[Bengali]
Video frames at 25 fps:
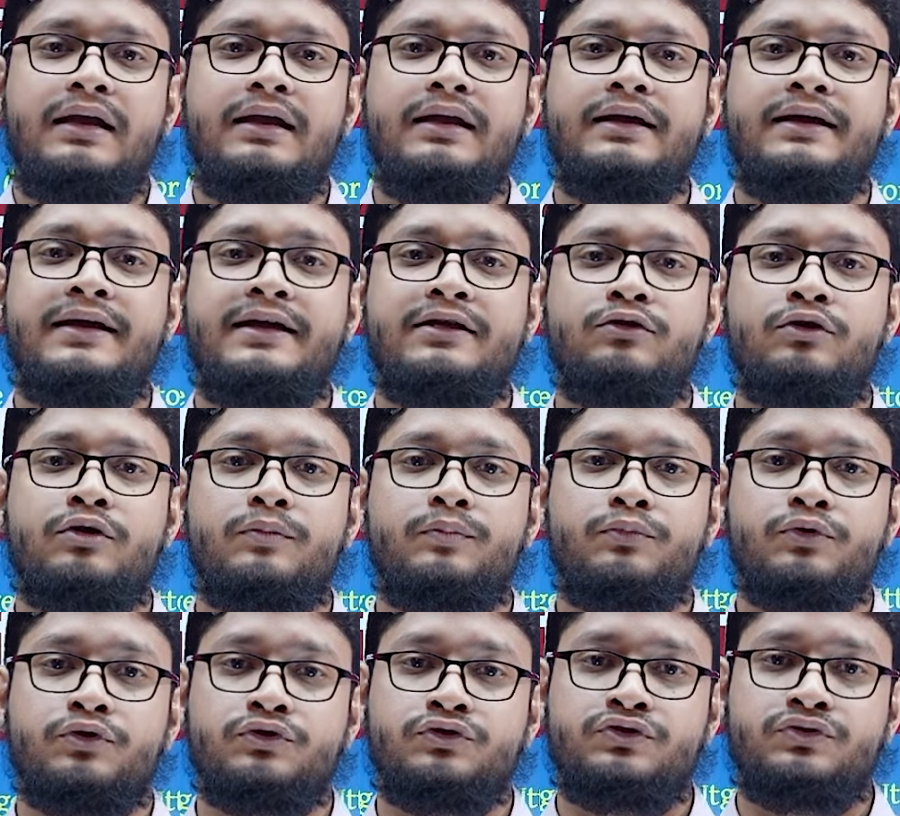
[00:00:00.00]
লিখিতর
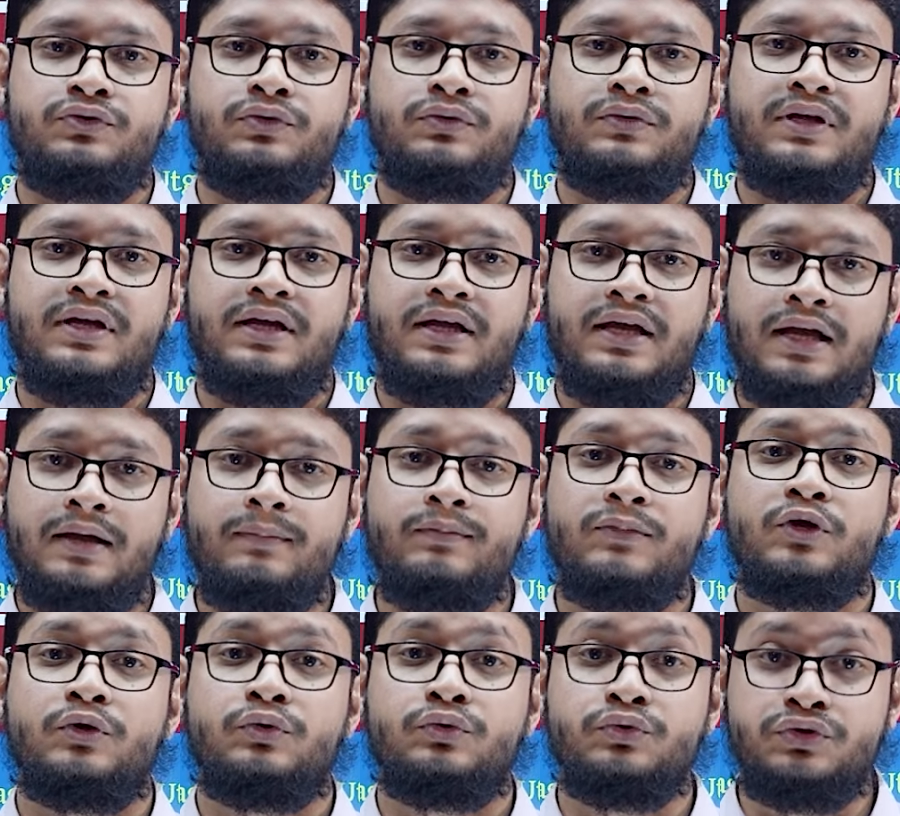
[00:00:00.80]
প্রস্তুতিকে
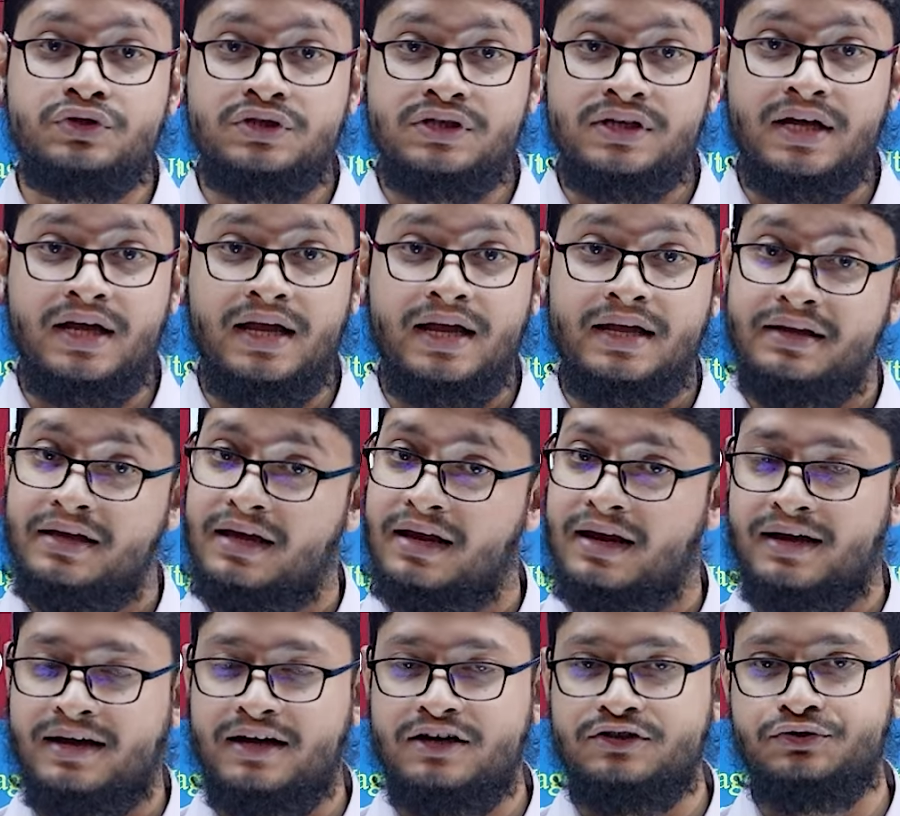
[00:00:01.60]
গুছিয়ে
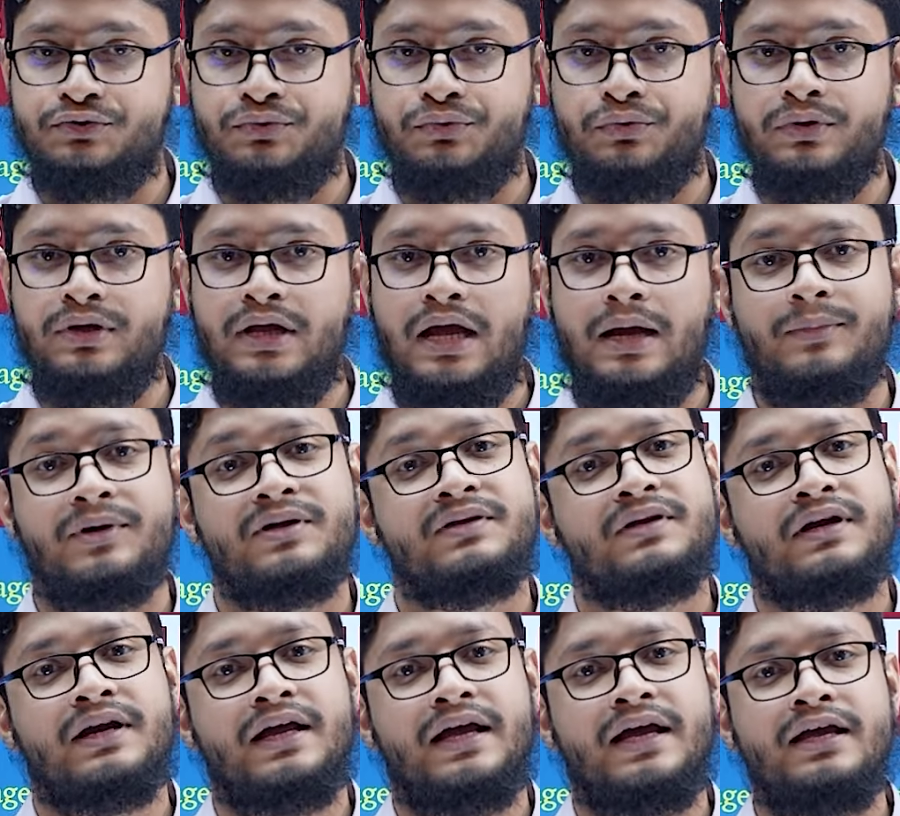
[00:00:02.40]
এগিয়ে রাখার জন্যই
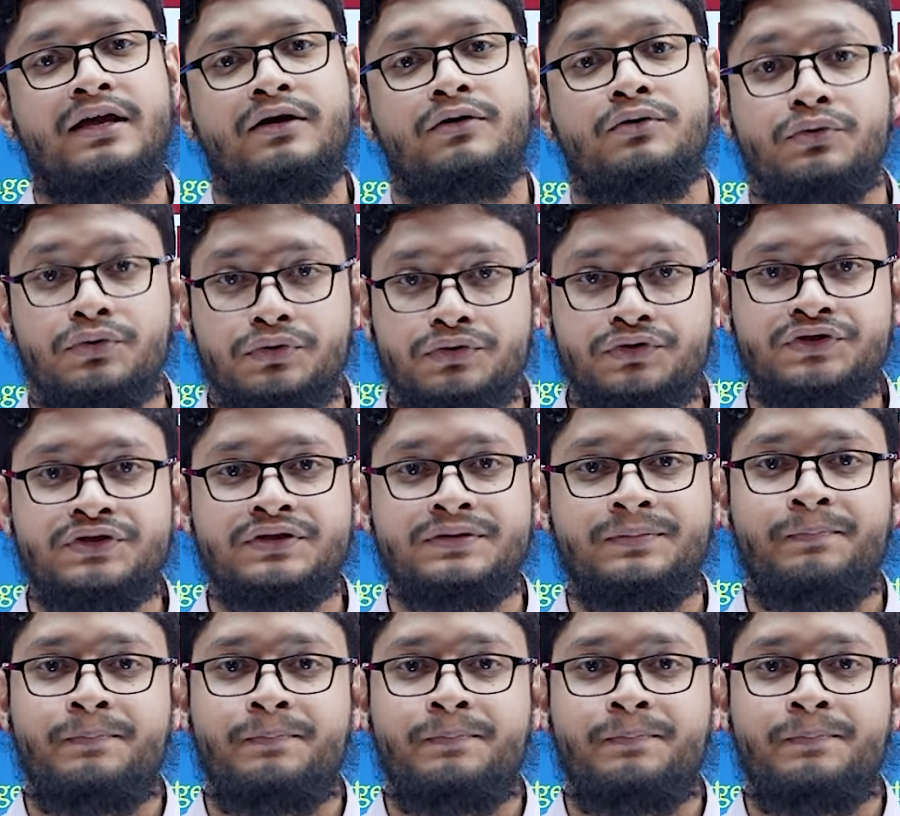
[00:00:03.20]
আমাদের এই কোর্স